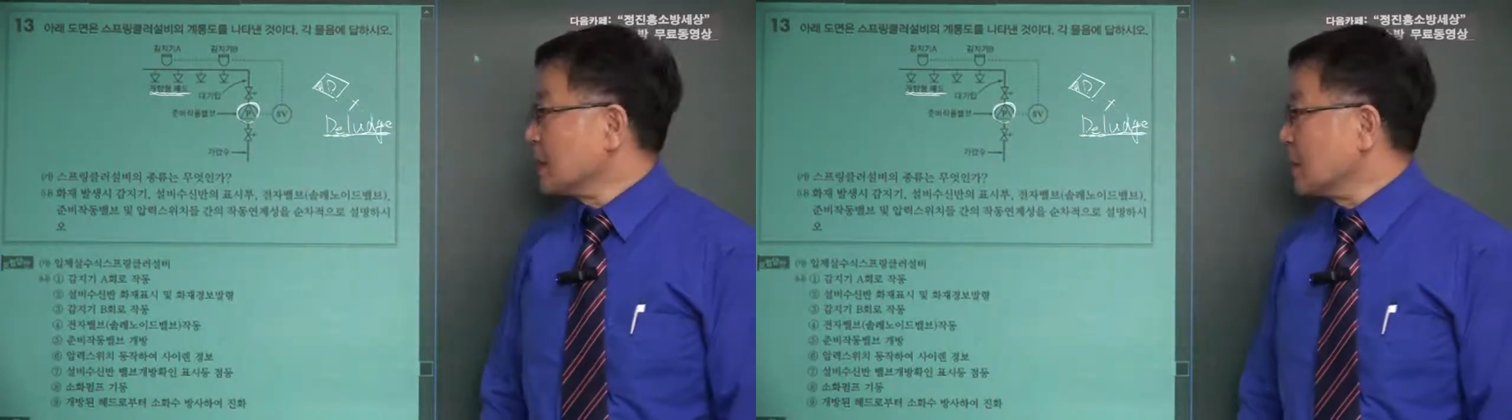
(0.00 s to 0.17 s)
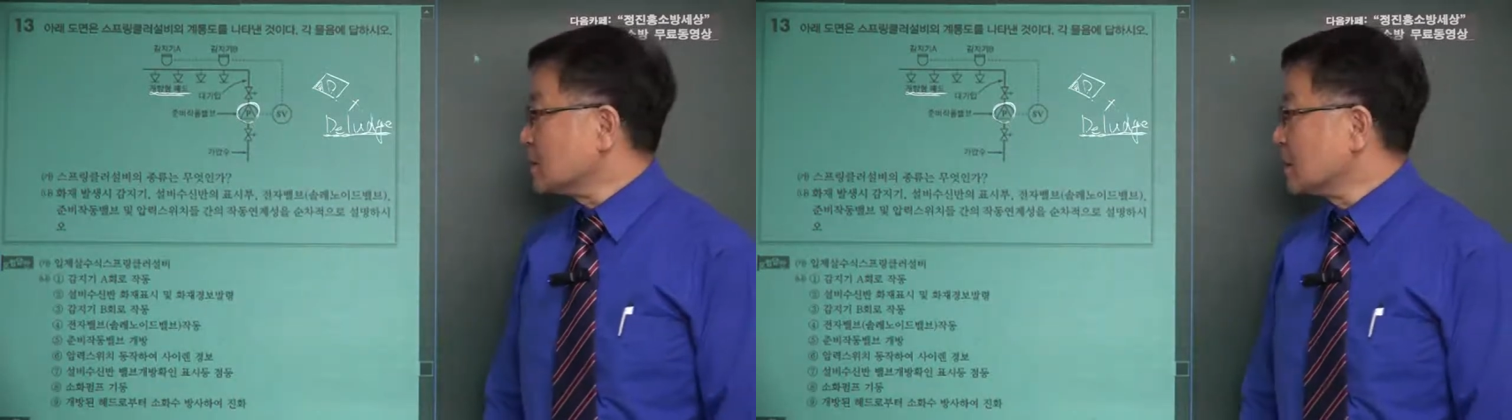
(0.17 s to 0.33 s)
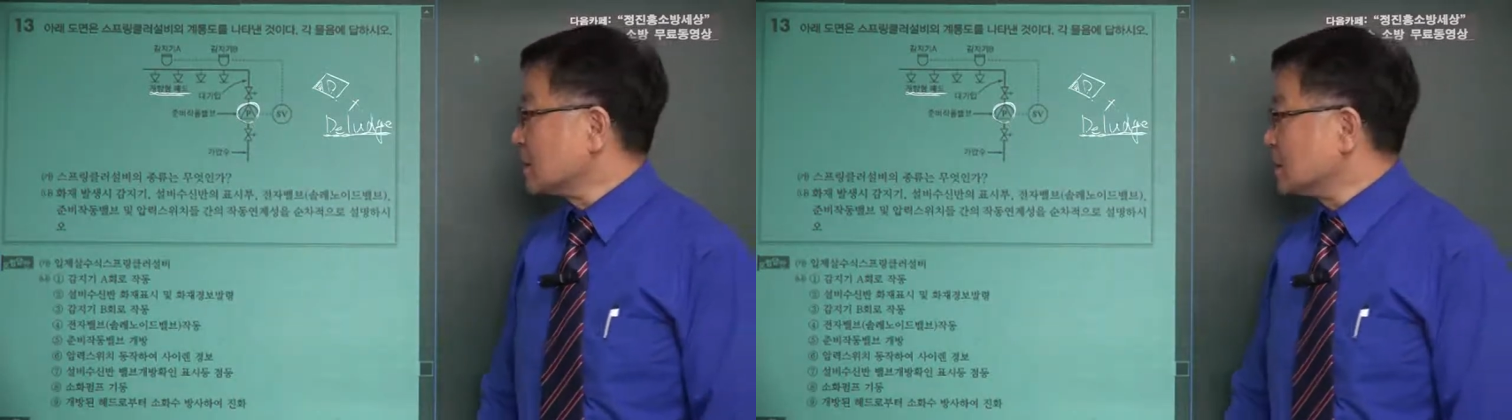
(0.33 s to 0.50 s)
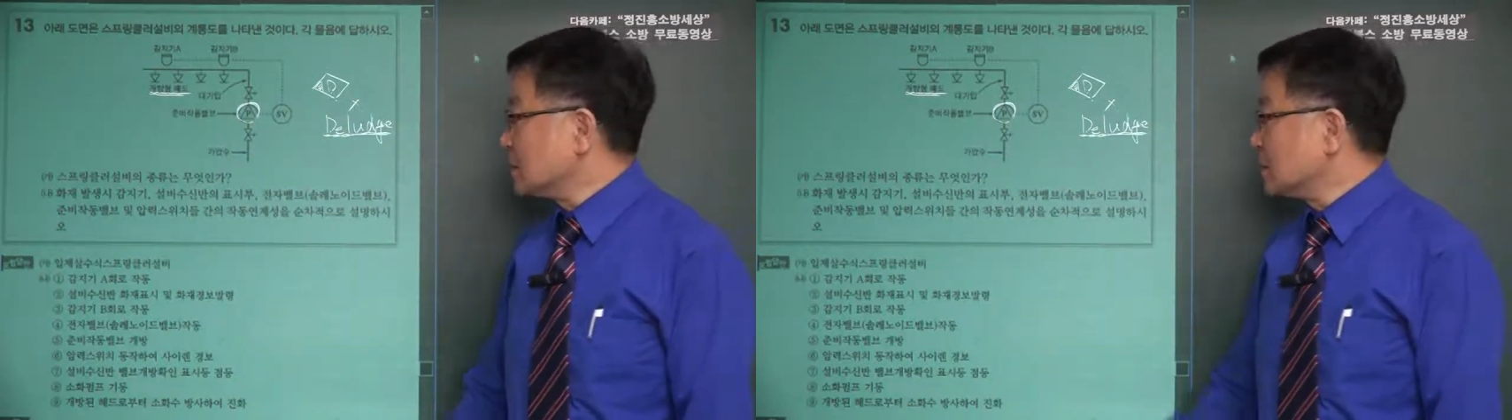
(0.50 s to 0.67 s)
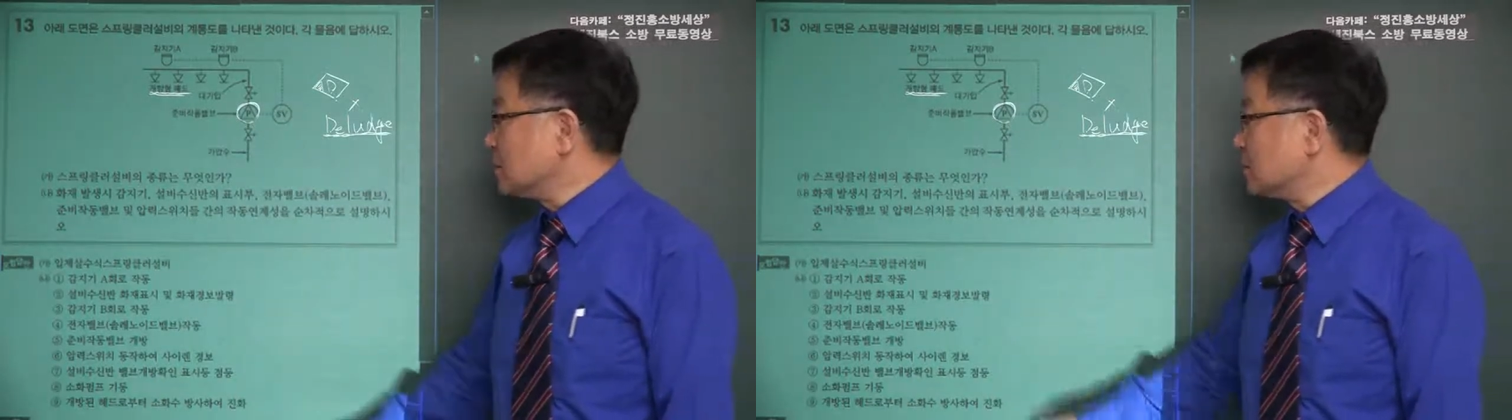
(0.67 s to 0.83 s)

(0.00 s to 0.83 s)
그래서 그